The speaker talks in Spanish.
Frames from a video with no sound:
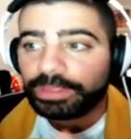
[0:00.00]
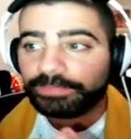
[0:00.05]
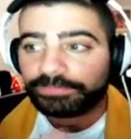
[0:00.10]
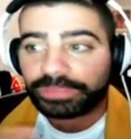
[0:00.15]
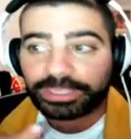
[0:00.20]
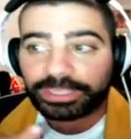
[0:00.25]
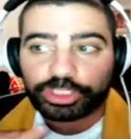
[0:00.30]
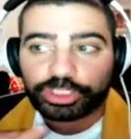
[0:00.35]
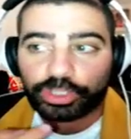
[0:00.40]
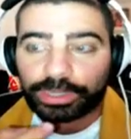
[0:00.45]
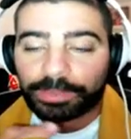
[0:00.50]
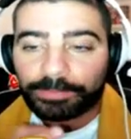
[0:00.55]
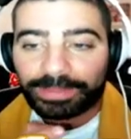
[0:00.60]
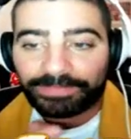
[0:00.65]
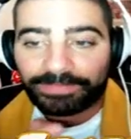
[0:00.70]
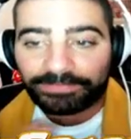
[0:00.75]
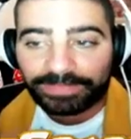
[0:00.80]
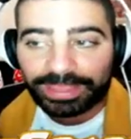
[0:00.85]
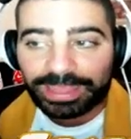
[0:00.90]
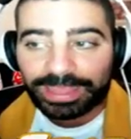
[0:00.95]
De hecho, le
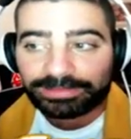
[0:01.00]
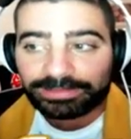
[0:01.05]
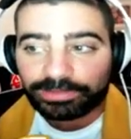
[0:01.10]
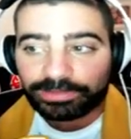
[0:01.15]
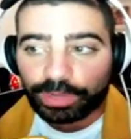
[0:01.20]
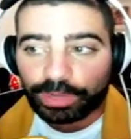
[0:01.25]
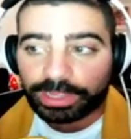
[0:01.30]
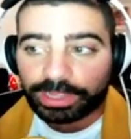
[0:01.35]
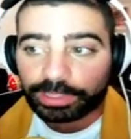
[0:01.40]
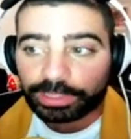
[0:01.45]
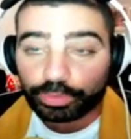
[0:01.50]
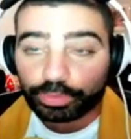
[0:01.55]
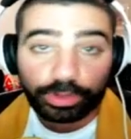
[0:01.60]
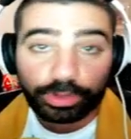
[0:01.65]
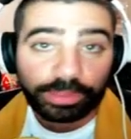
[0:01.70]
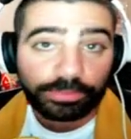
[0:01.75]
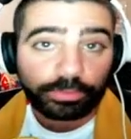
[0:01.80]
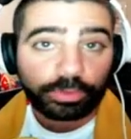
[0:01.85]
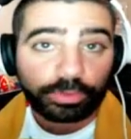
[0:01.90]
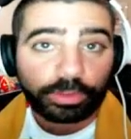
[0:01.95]
mandé hasta una
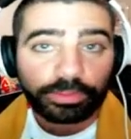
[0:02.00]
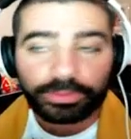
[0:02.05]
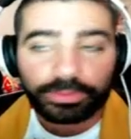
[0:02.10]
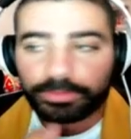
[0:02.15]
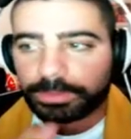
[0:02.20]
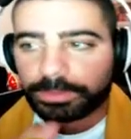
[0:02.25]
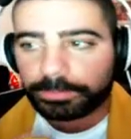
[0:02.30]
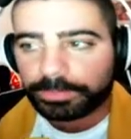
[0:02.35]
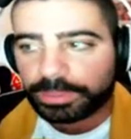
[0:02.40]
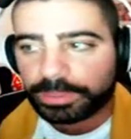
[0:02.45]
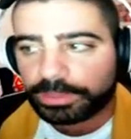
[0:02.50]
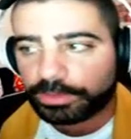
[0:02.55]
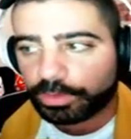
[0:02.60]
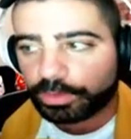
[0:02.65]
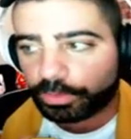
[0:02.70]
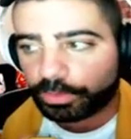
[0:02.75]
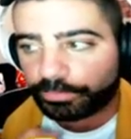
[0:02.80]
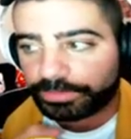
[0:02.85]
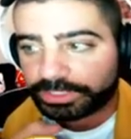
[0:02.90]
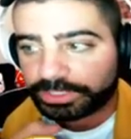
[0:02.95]
captura de uno de mis
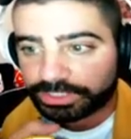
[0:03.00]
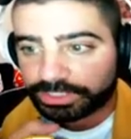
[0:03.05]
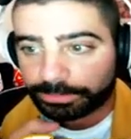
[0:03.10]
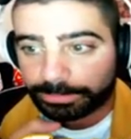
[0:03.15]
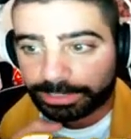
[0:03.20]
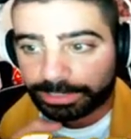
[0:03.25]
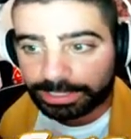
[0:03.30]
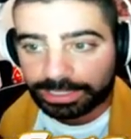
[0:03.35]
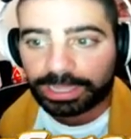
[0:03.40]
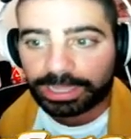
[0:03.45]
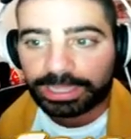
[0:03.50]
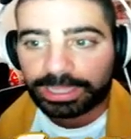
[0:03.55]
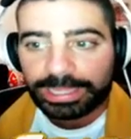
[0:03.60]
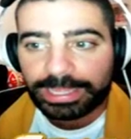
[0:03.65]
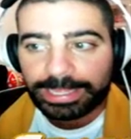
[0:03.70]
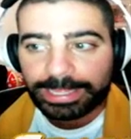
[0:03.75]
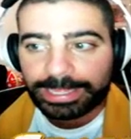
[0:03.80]
vídeos donde se veía